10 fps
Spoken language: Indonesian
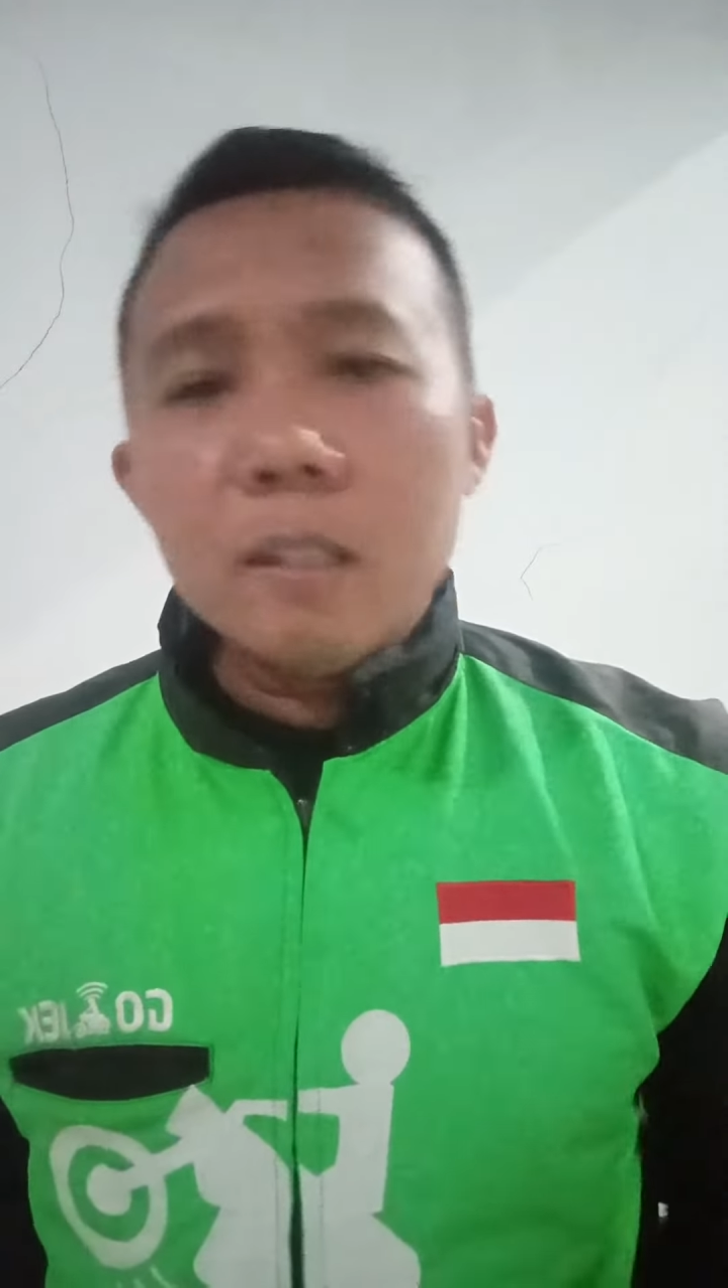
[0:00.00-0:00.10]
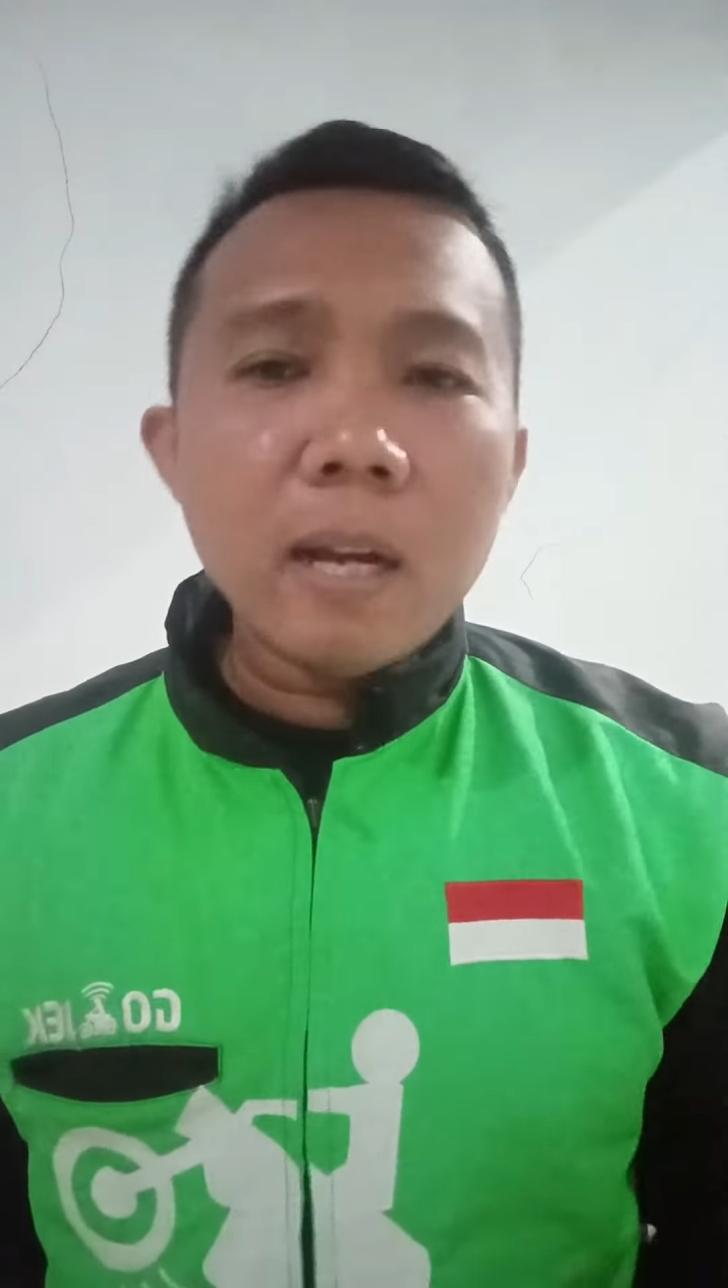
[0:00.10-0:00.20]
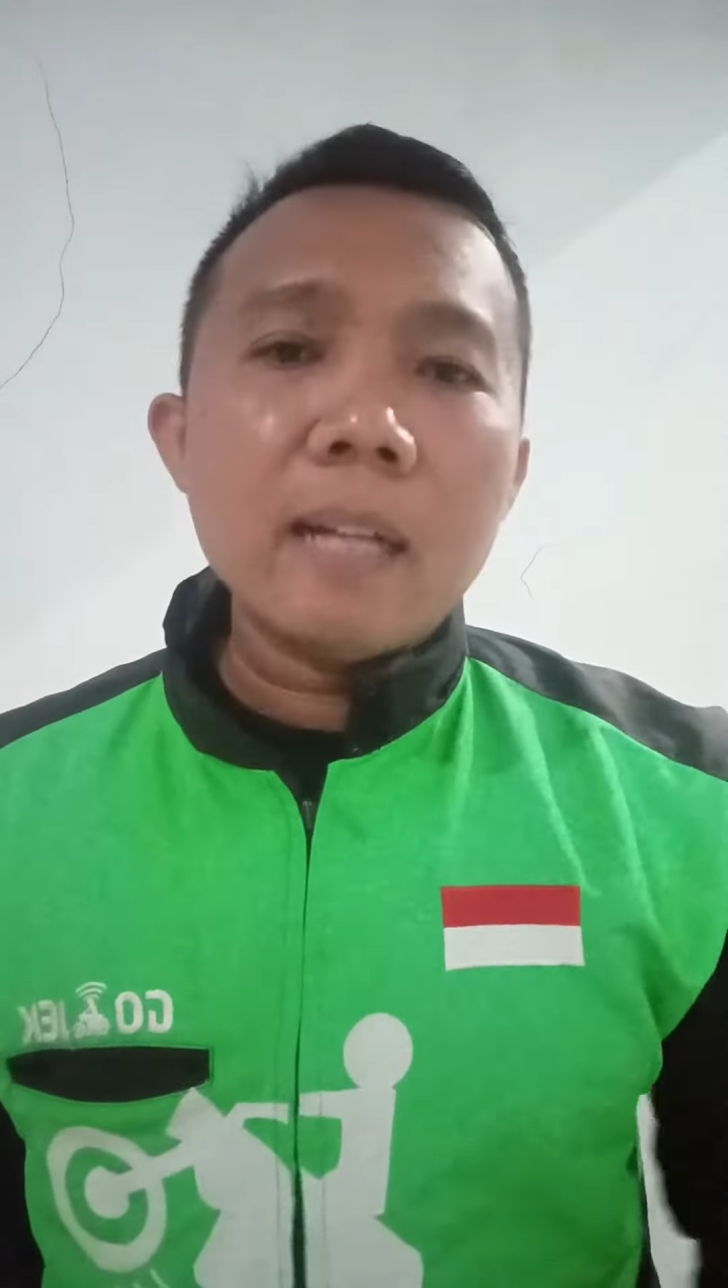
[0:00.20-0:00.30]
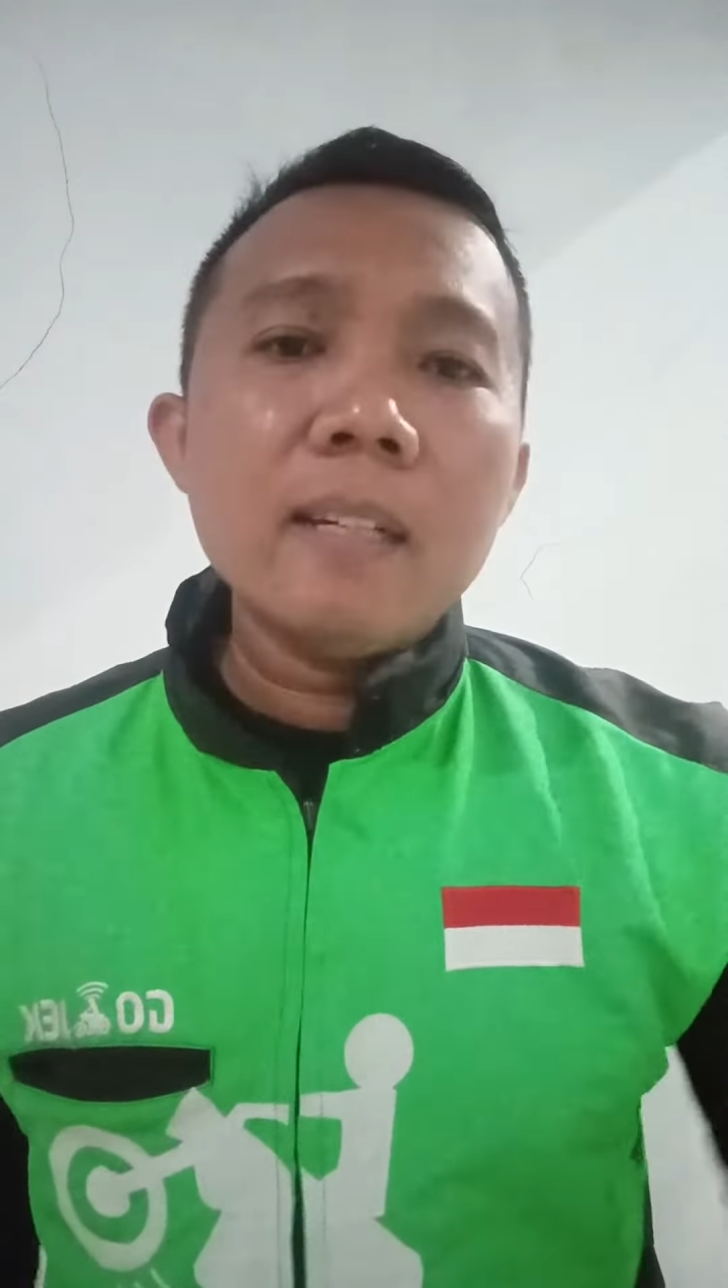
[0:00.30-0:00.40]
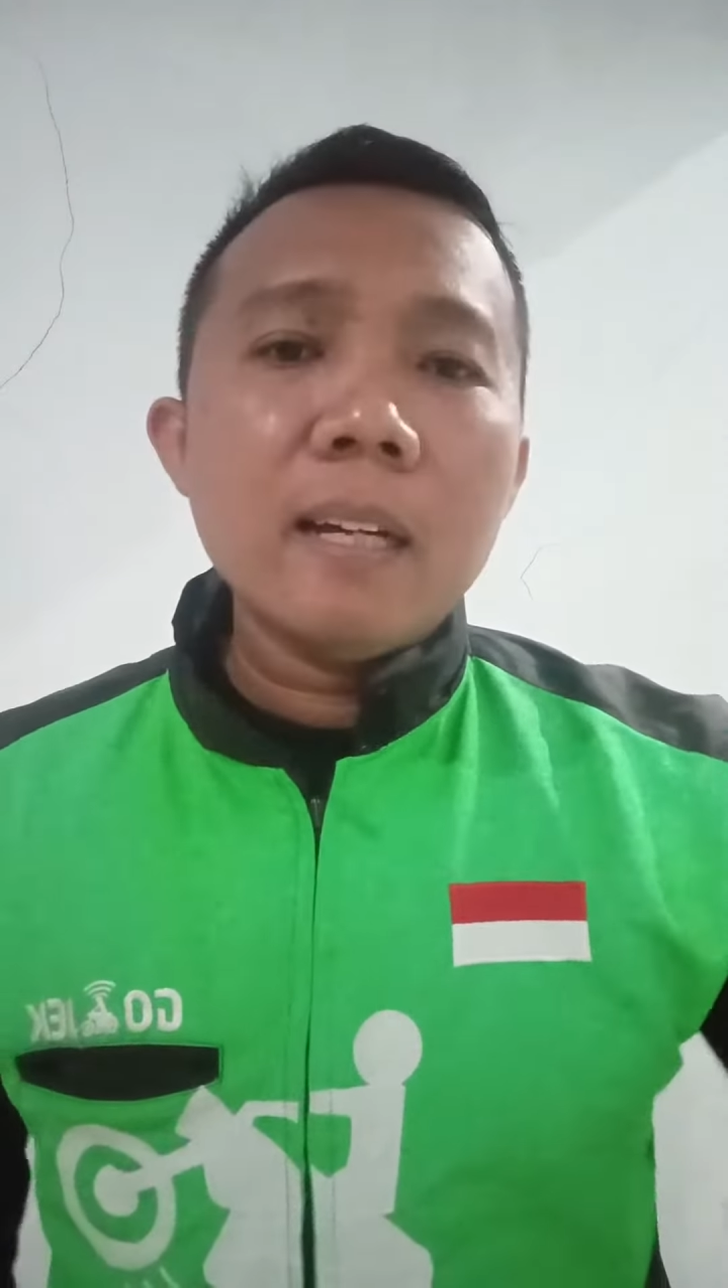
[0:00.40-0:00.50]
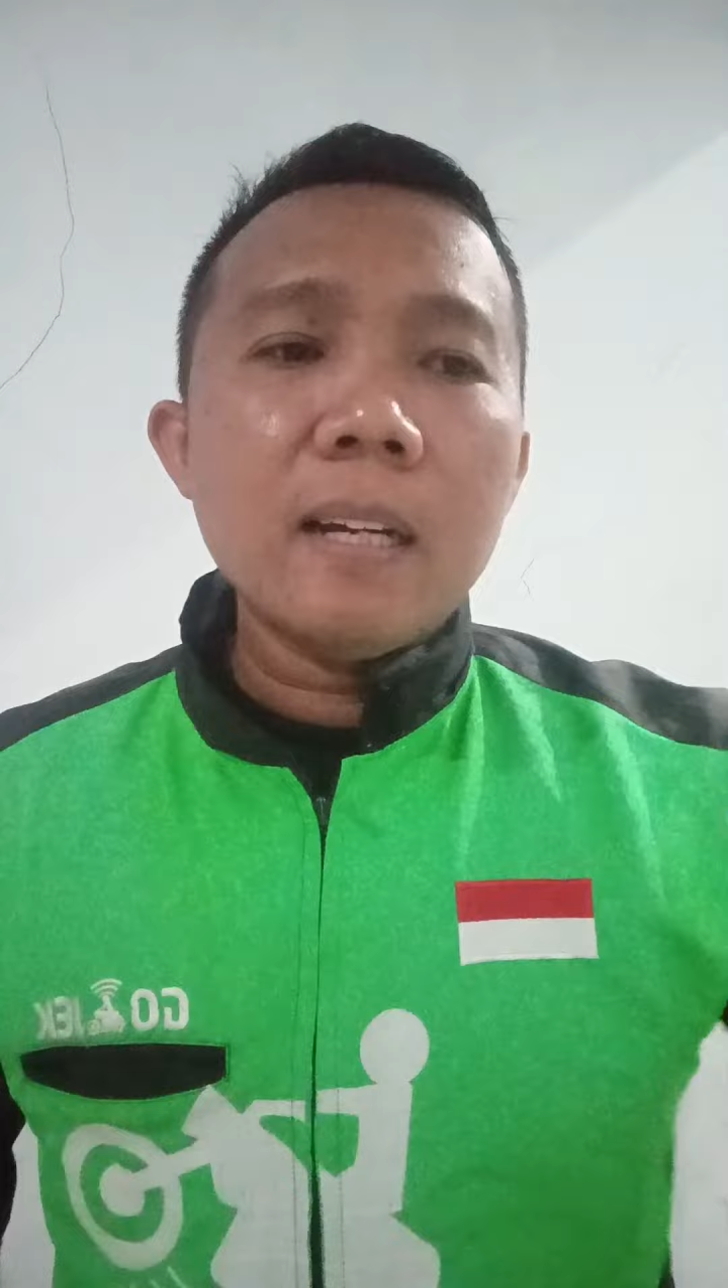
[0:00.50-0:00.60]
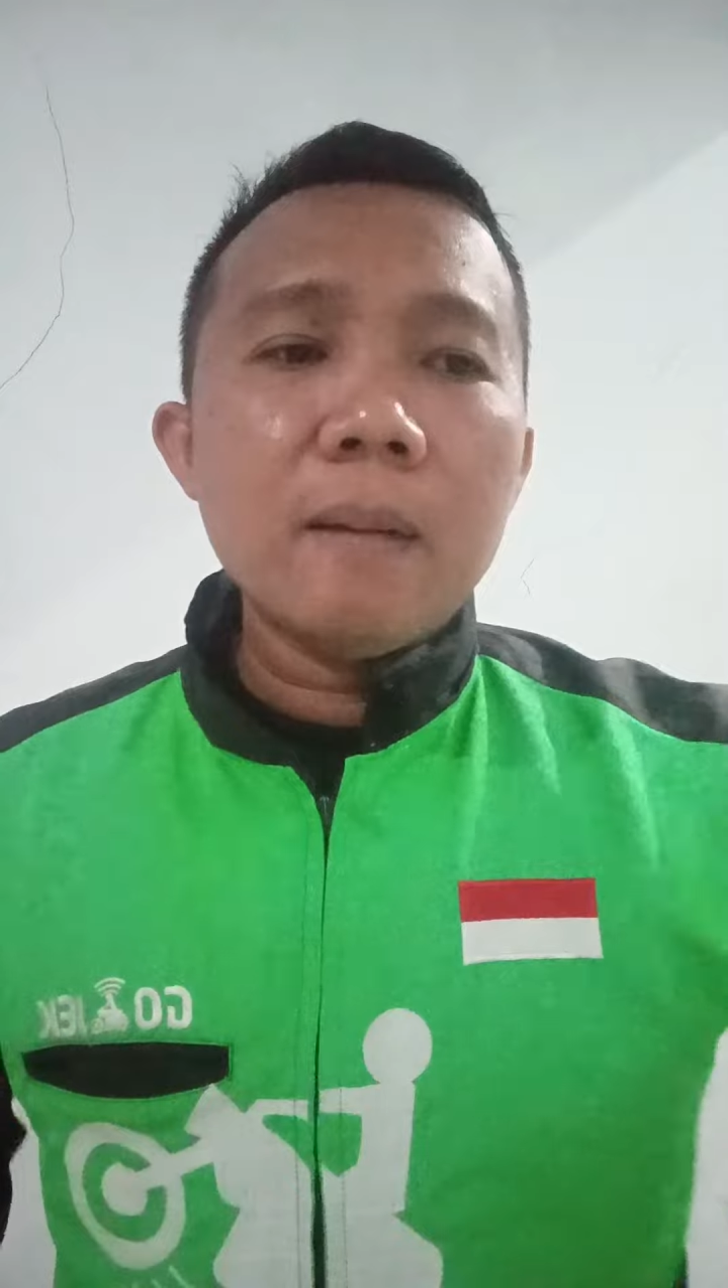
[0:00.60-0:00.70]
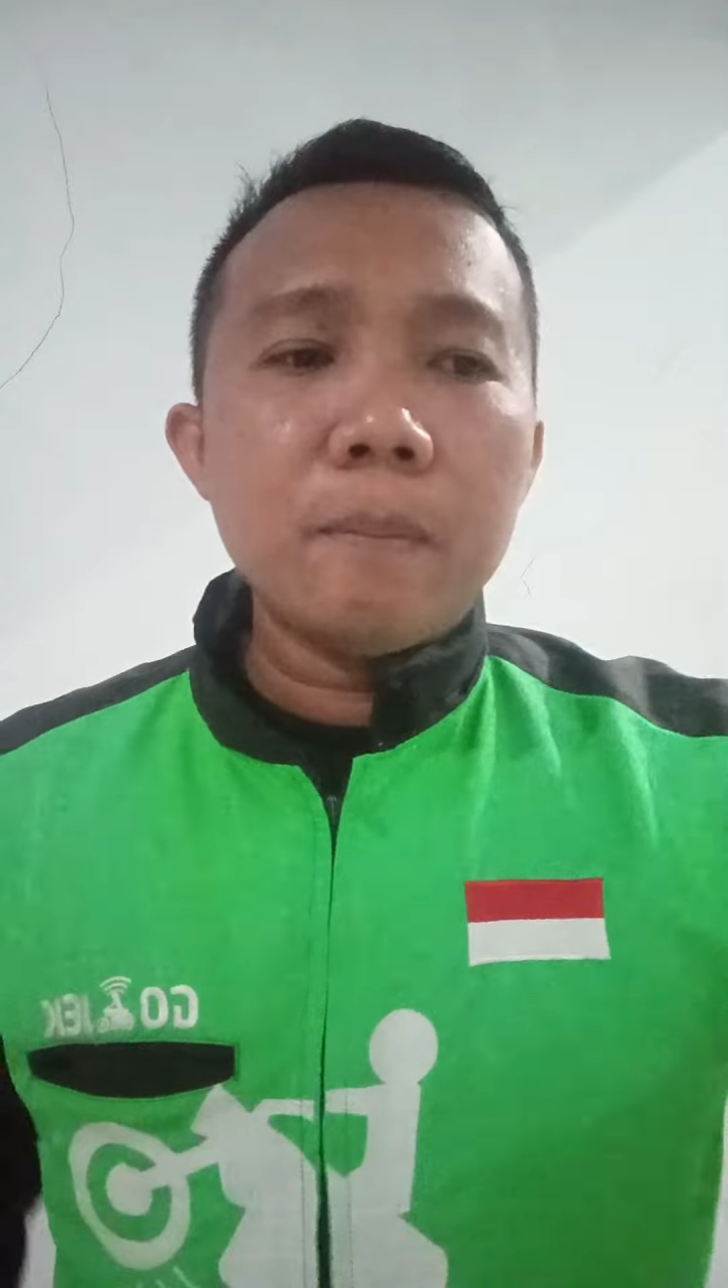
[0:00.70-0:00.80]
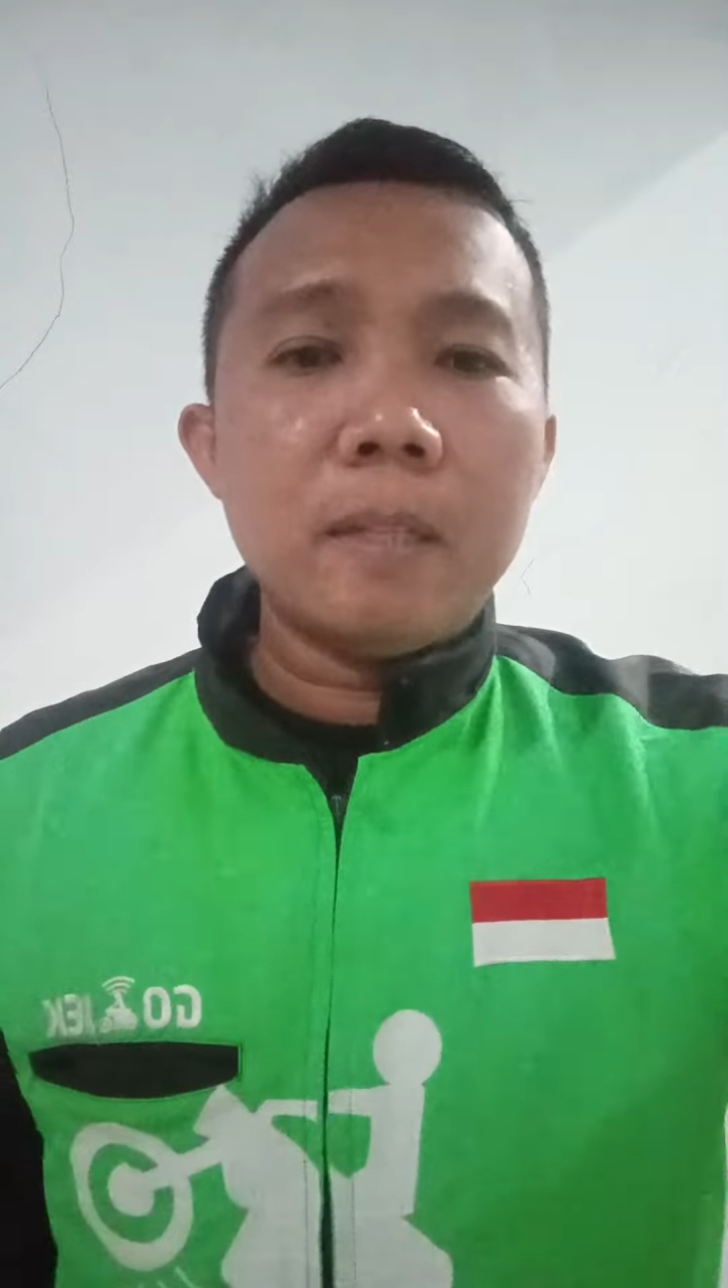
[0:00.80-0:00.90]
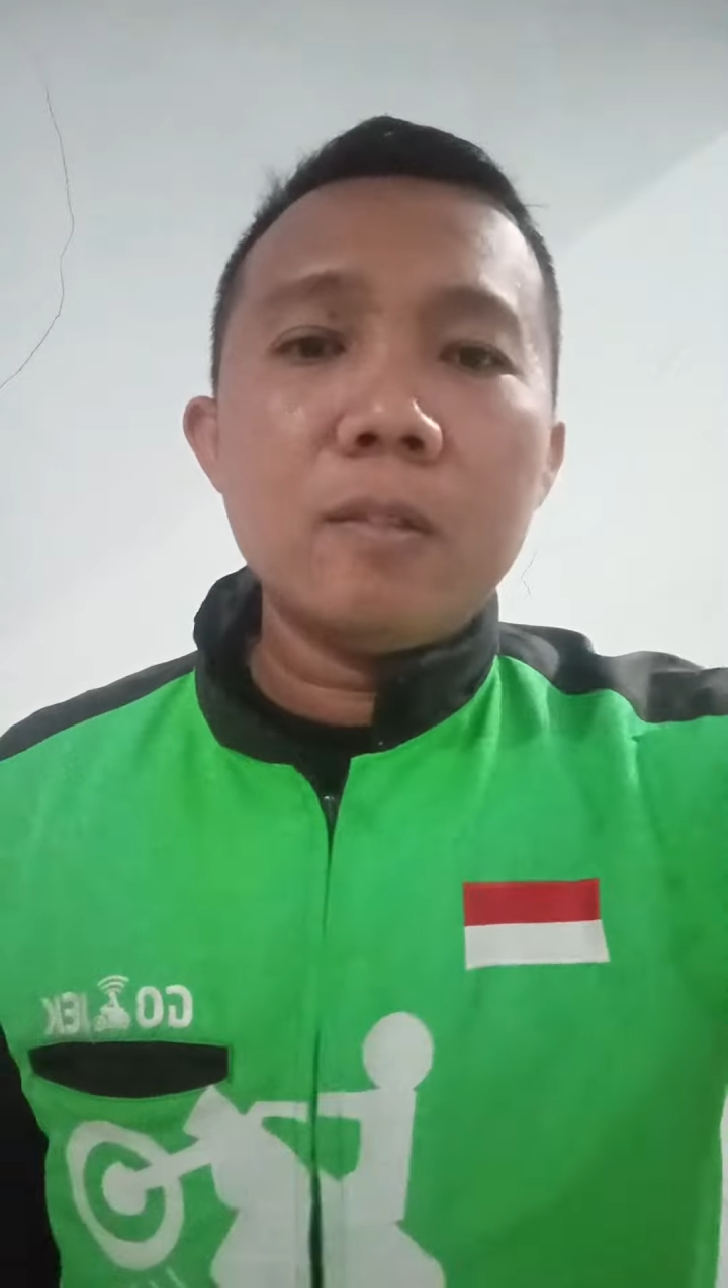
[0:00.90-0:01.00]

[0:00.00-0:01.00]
tuh ada main